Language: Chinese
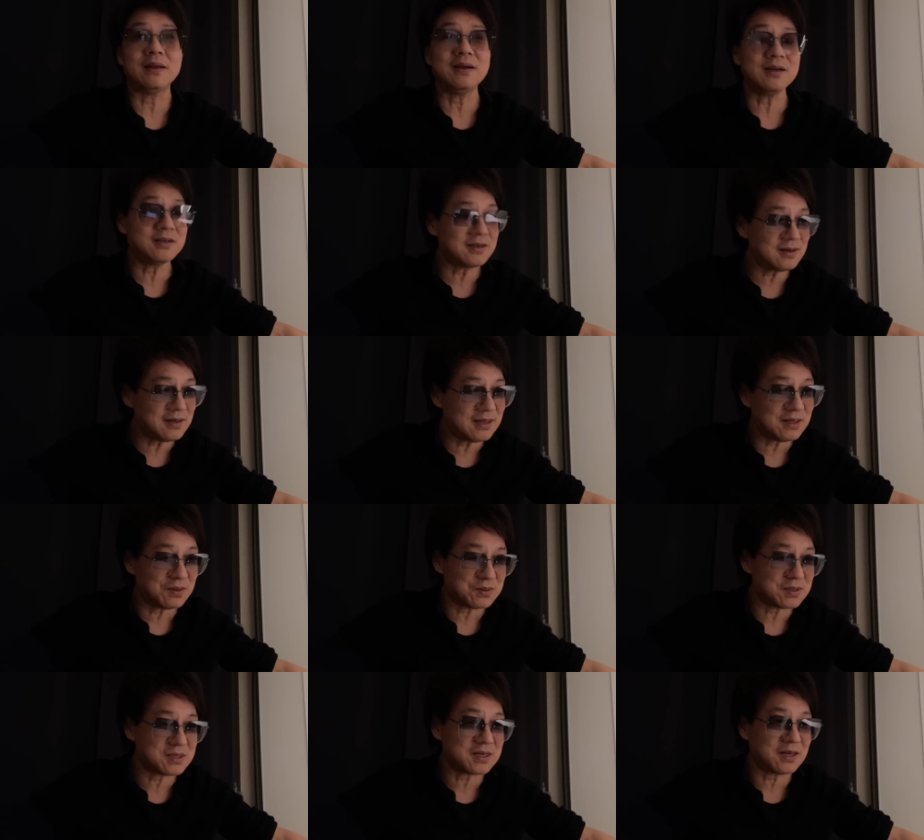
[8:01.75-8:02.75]
一个真正要
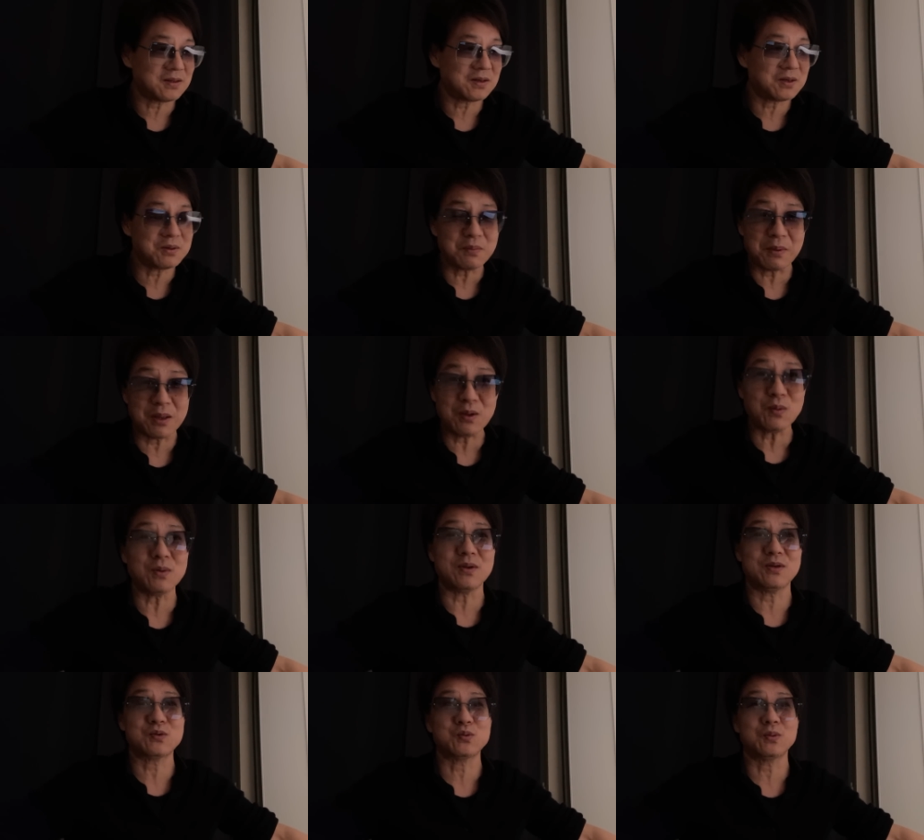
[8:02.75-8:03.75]
自杀的人，他没有
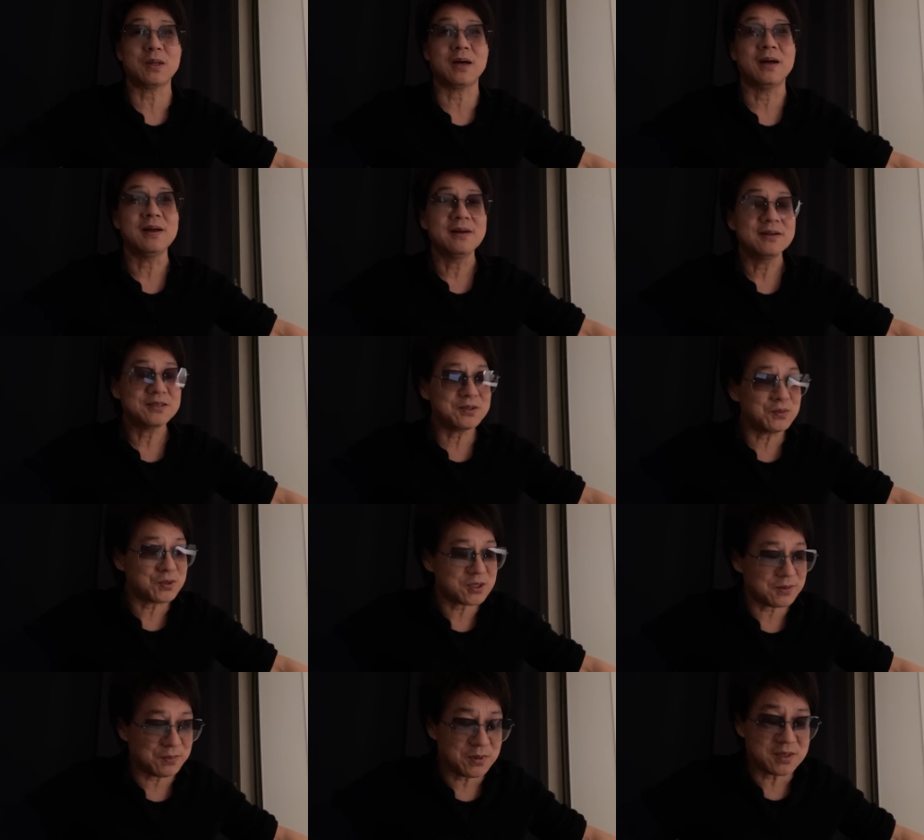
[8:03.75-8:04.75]
遗书的。只有
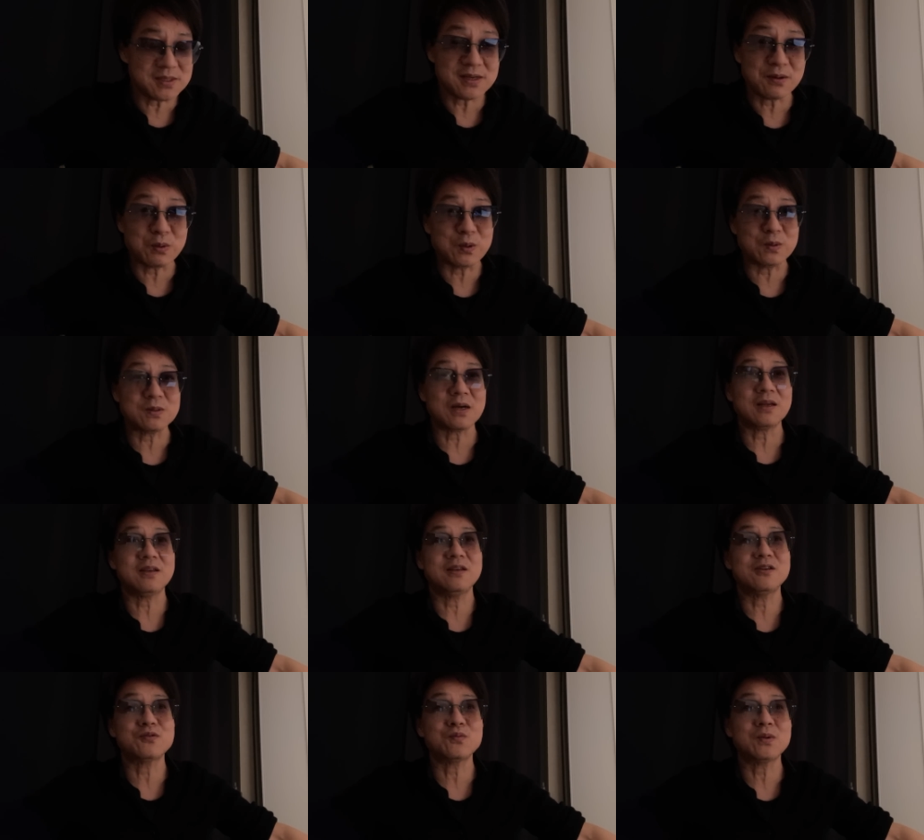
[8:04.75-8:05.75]
什么人才会留下
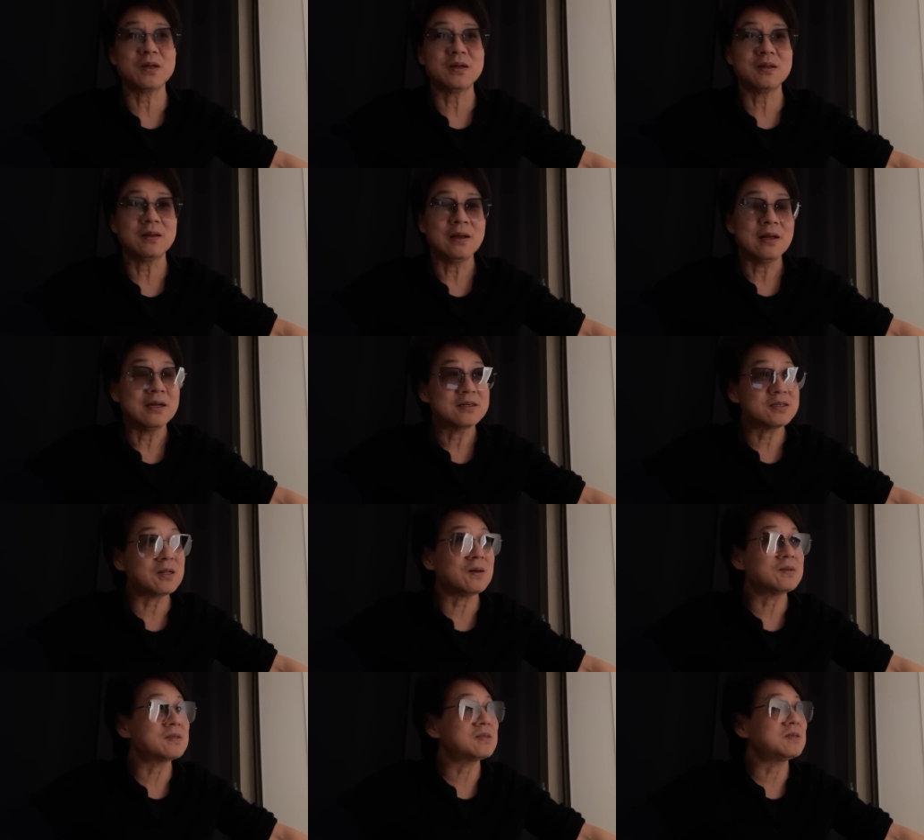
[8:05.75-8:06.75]
遗书呢？知
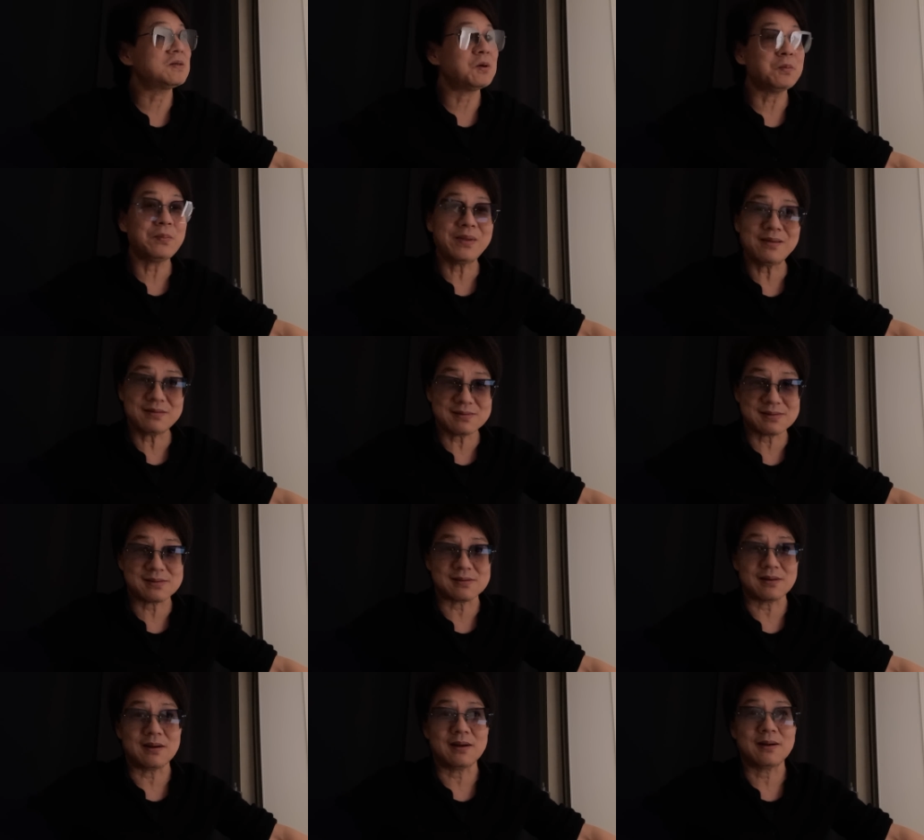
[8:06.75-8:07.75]
道自己要病
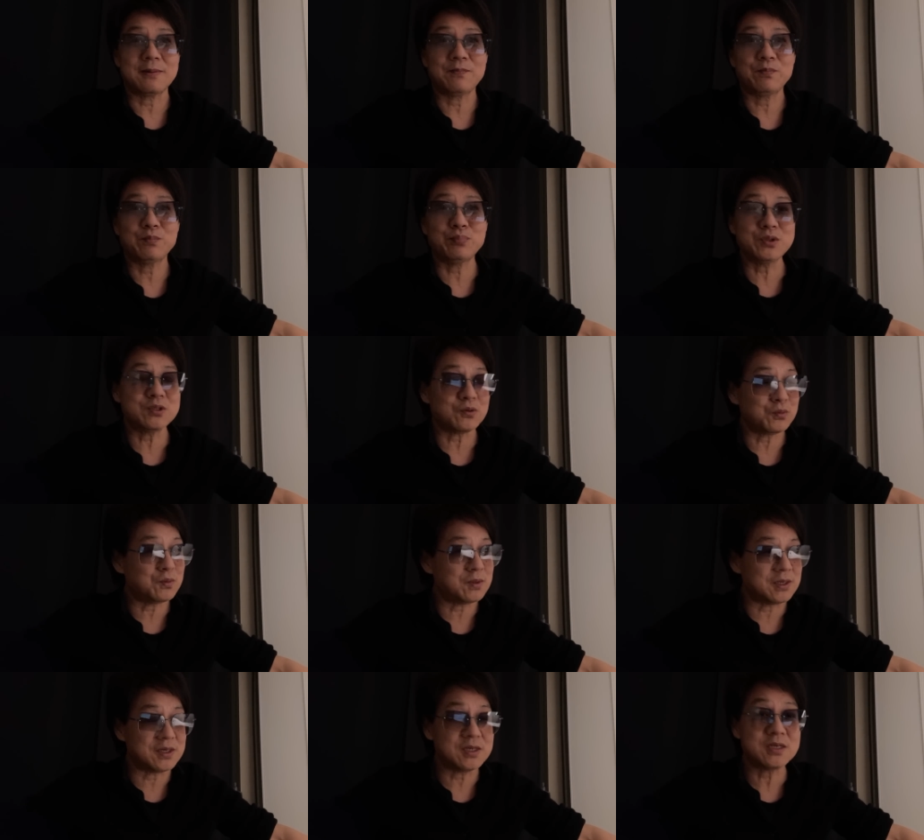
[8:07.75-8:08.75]
死了，不久于
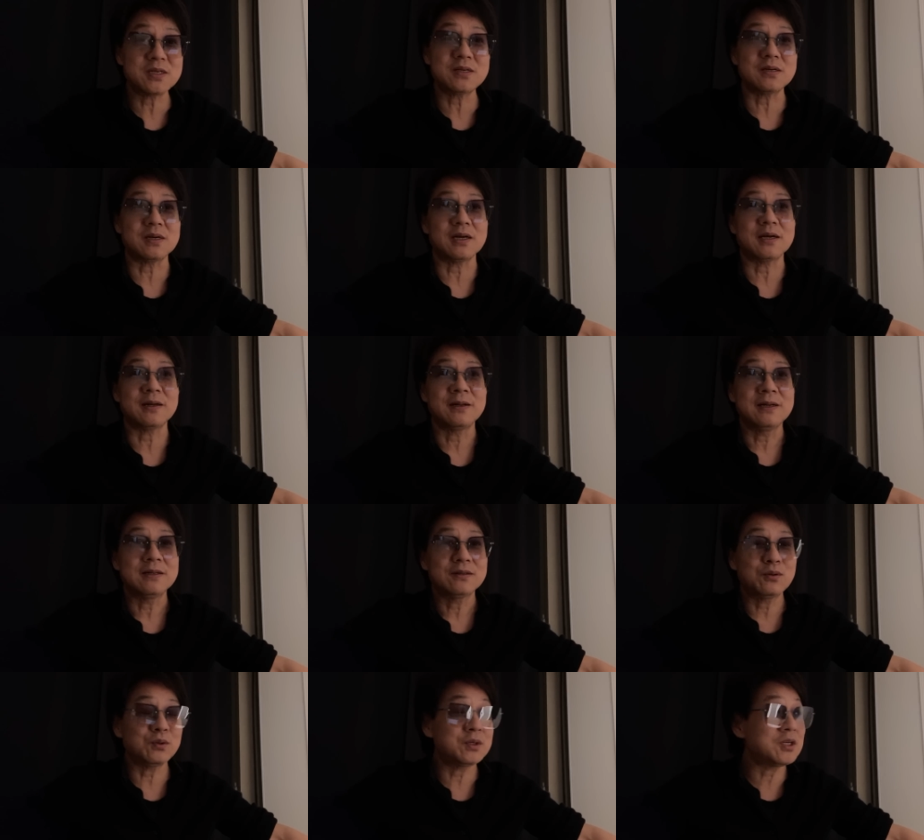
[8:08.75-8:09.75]
人世了，
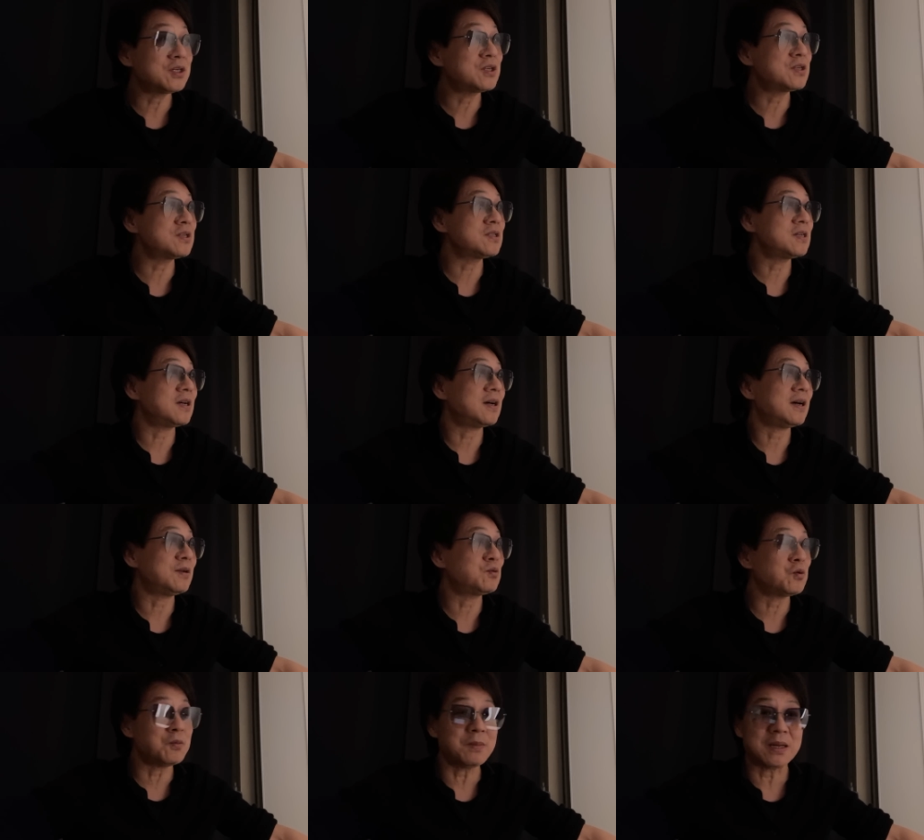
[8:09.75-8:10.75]
对这个世界还
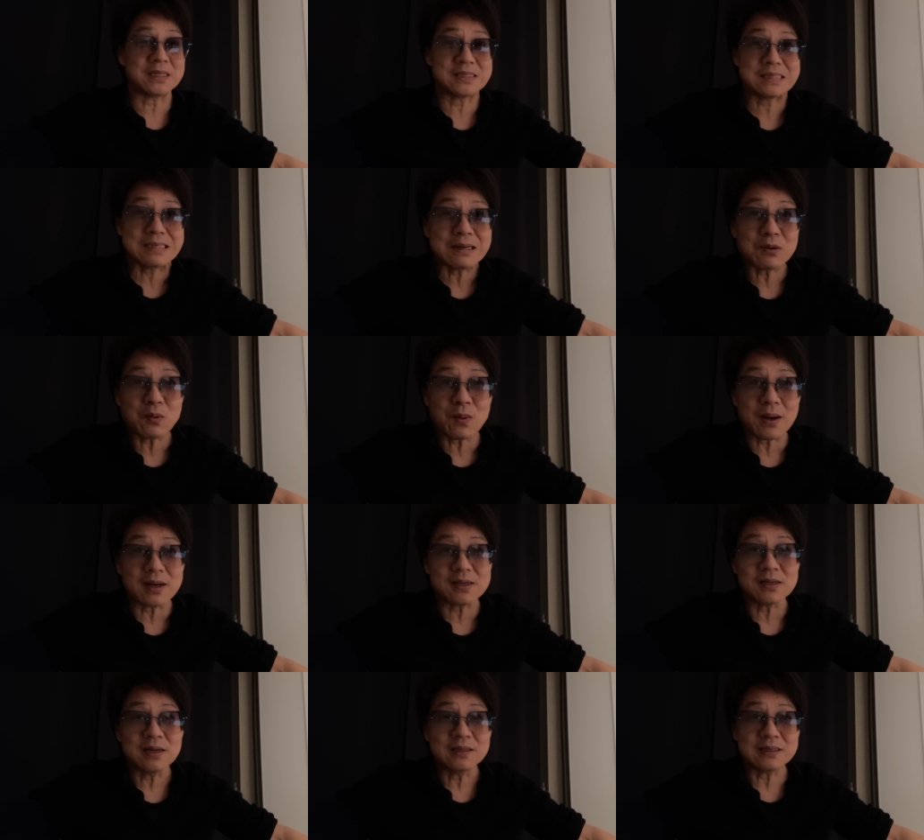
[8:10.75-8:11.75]
充满了牵
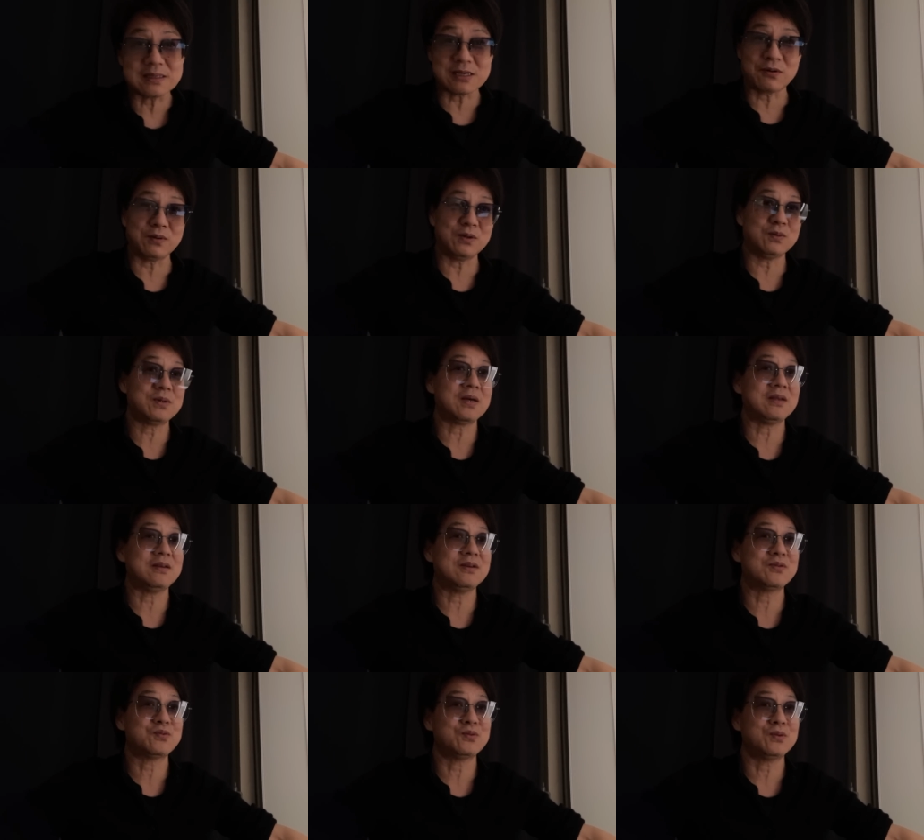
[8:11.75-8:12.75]
挂，他才会留下
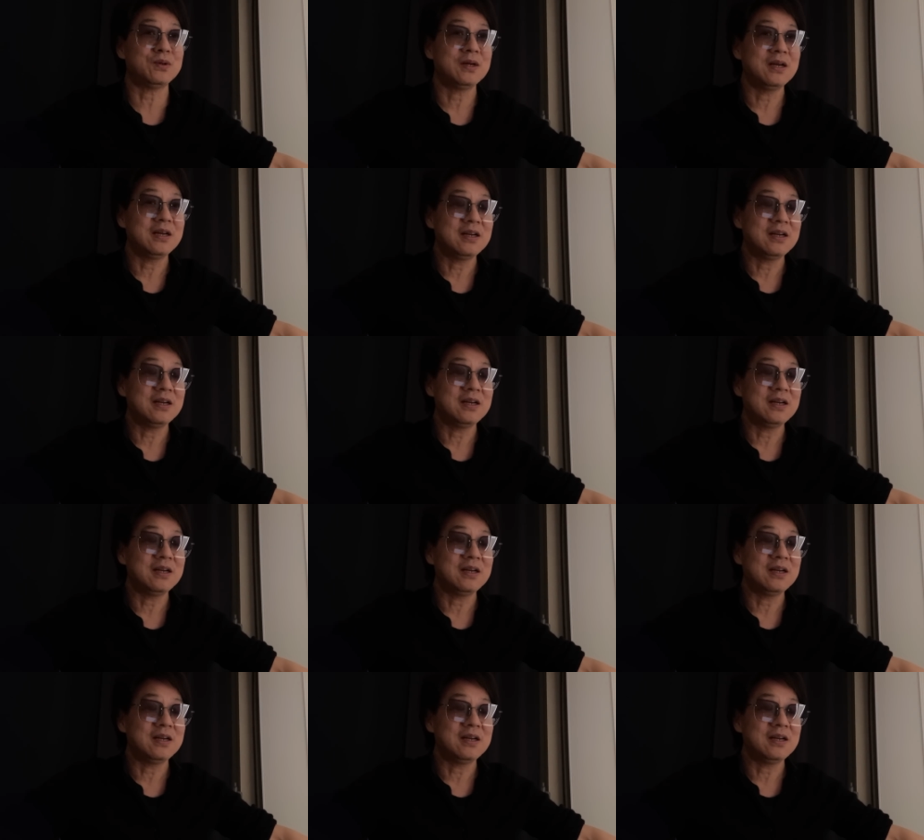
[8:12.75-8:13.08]
遗书。